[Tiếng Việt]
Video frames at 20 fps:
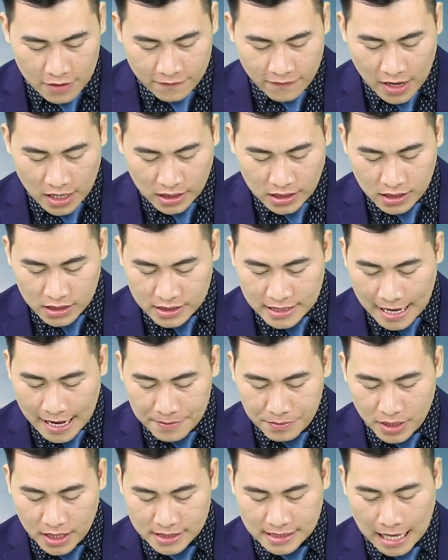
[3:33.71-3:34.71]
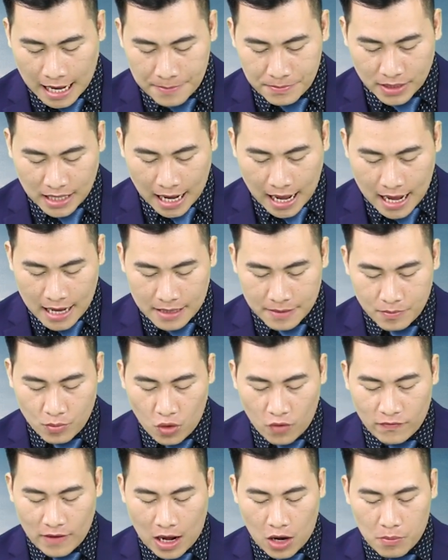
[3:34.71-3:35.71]
Vàng nữ trang 18K
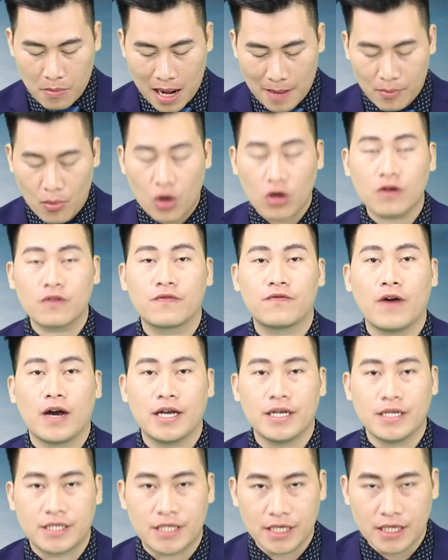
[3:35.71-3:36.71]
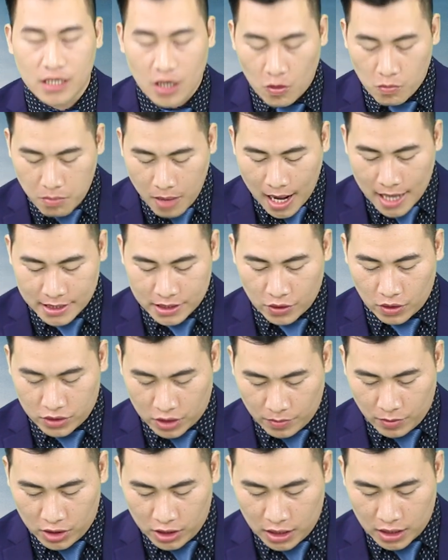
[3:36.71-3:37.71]
mua vào 31,903 triệu đồng
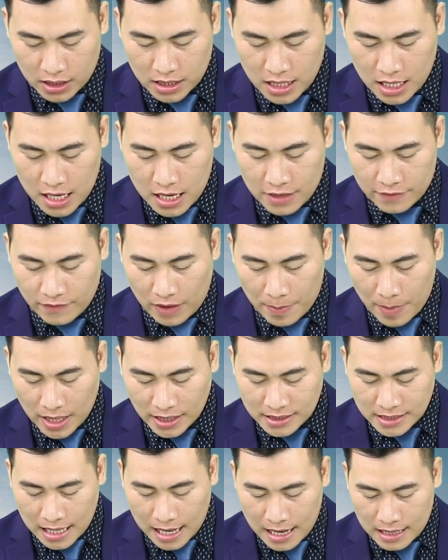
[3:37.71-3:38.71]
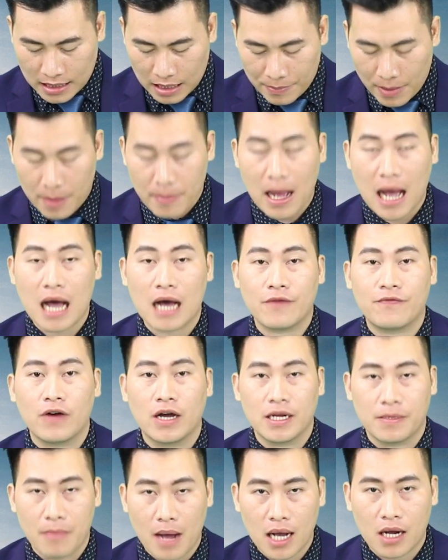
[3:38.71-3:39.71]
trên một lượng và bán ra là
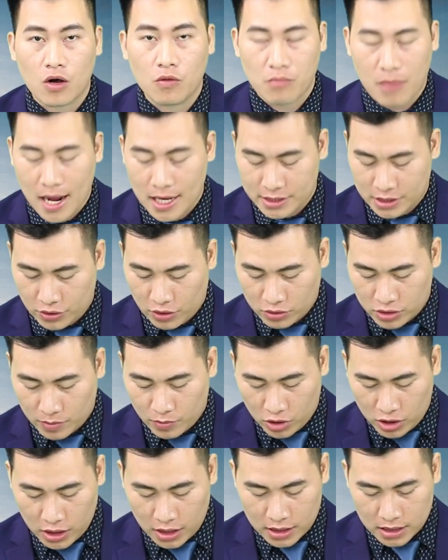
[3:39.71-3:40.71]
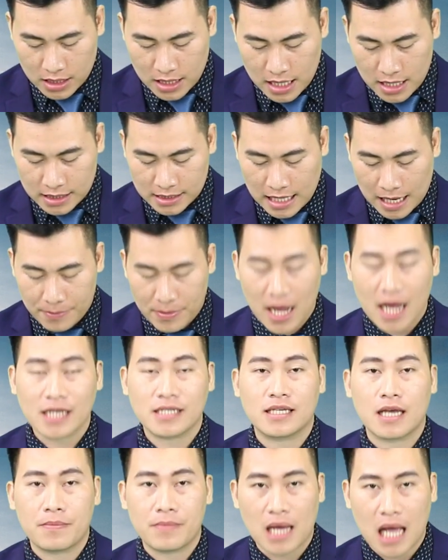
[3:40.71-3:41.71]
33,303 triệu đồng trên một lượng, giảm
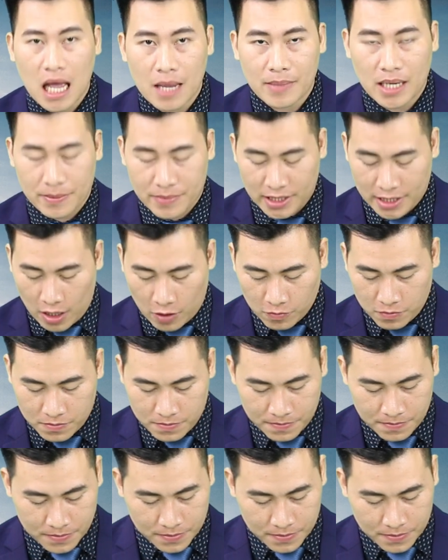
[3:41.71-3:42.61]
225.000 đồng.